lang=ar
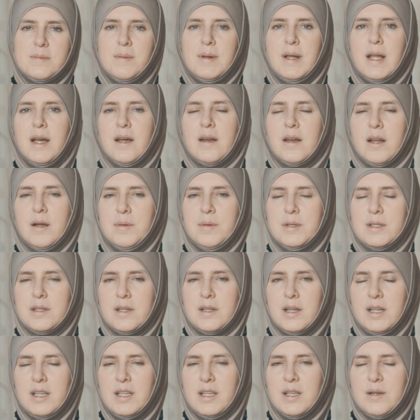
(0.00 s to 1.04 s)
بسم الله الرحمن
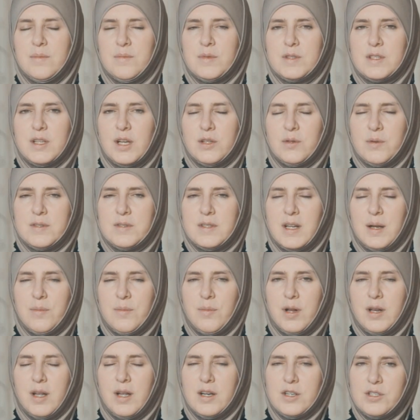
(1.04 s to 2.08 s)
الرحيم والصلاة
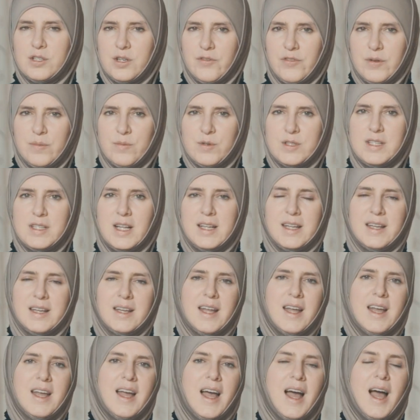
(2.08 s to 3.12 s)
والسلام على أشرف
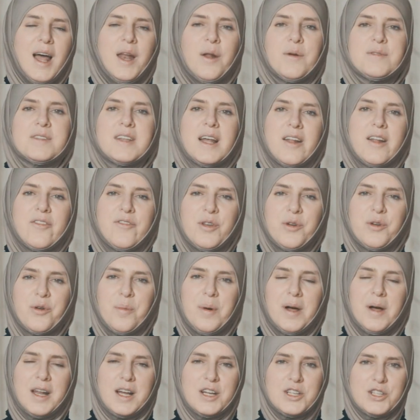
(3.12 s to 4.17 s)
المرسلين أهلا وسهلا
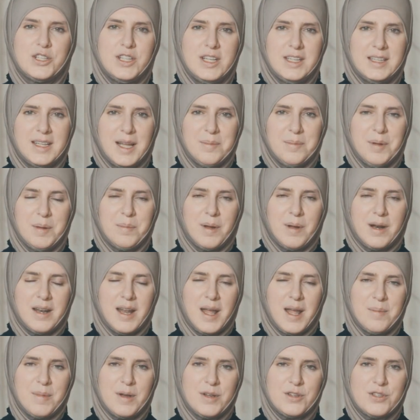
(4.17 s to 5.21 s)
فيكم حلقة جديدة من
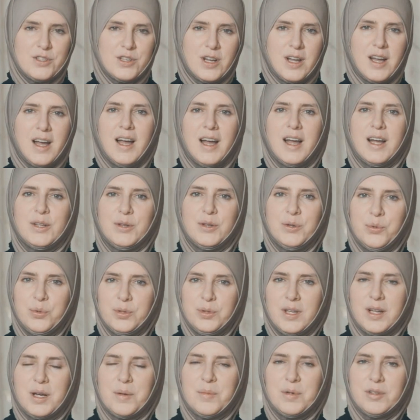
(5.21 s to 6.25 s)
برنامج
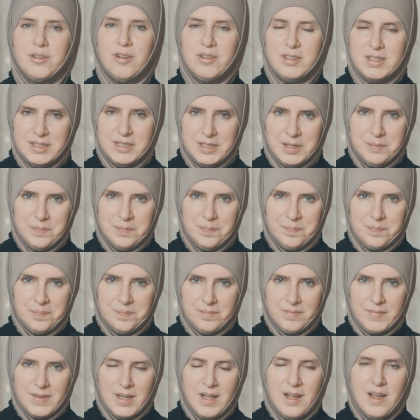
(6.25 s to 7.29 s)
حدوتة رمضانية
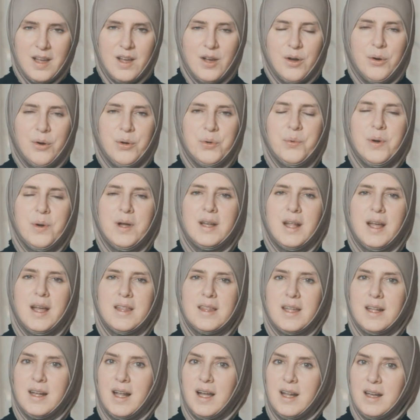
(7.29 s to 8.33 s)
عنوان
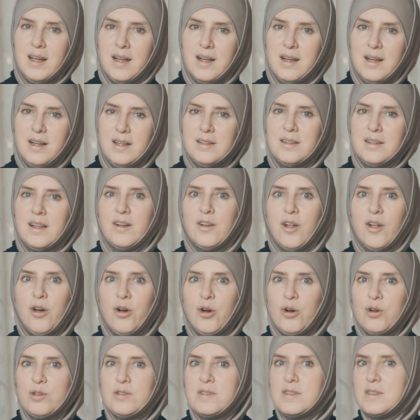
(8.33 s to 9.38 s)
هذه الحلقة
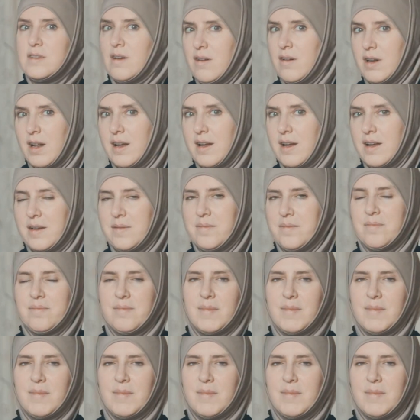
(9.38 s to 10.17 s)
تناقض صارخ